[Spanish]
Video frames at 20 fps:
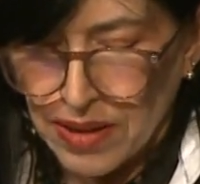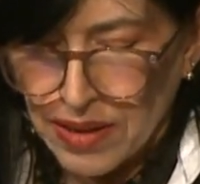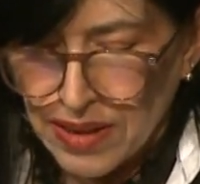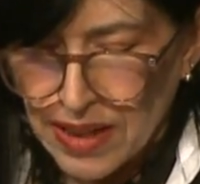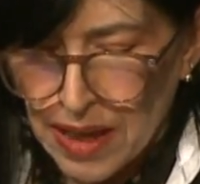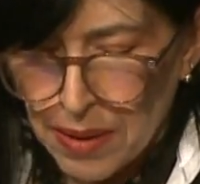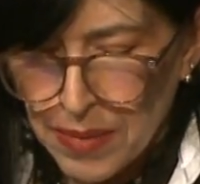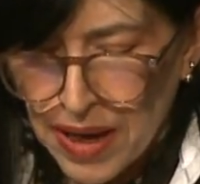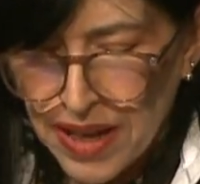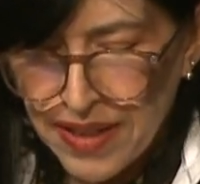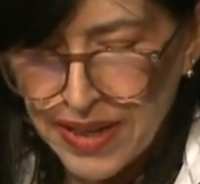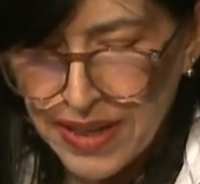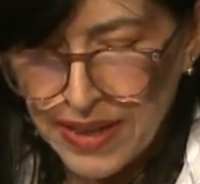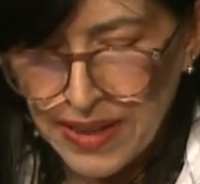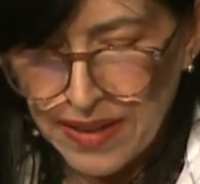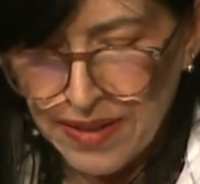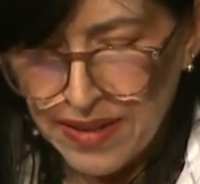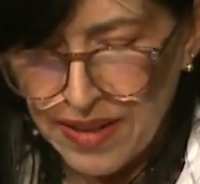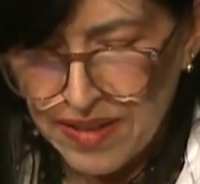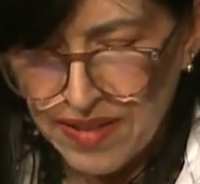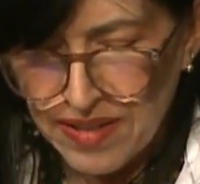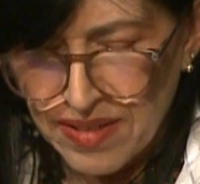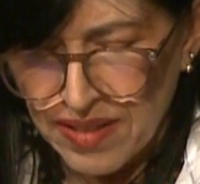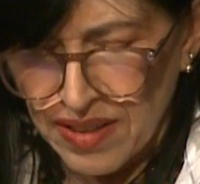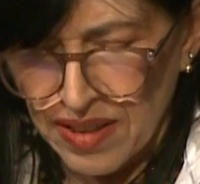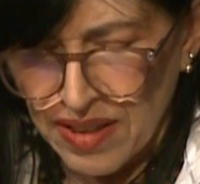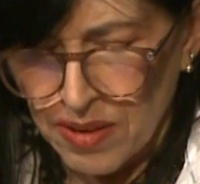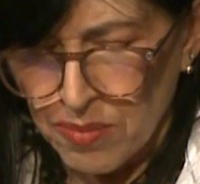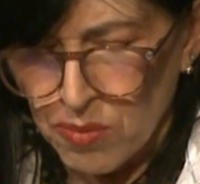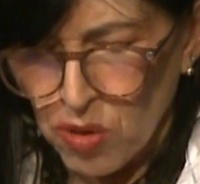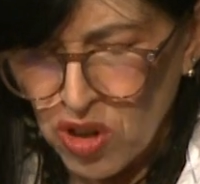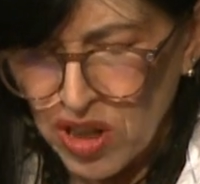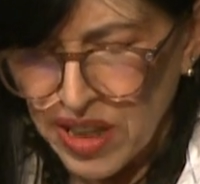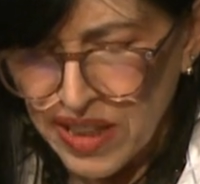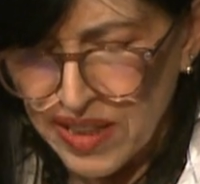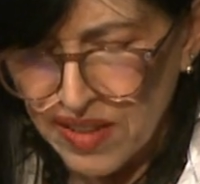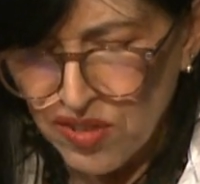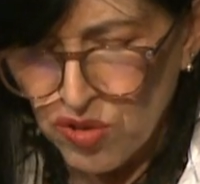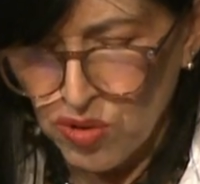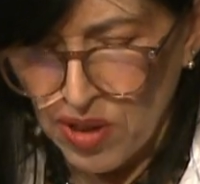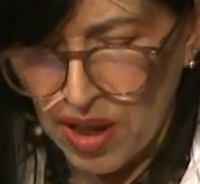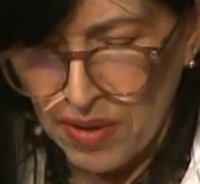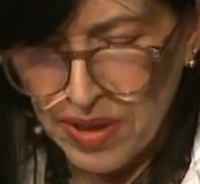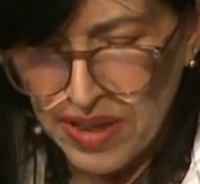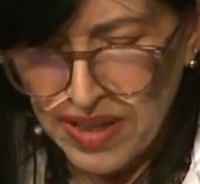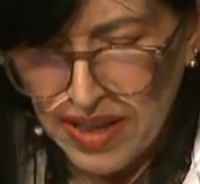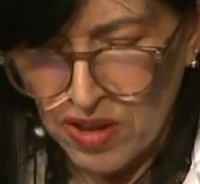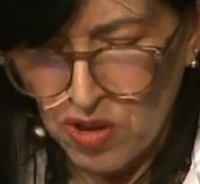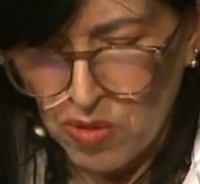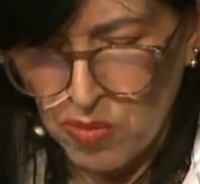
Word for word: La madre le dice, ¿vos querés una vida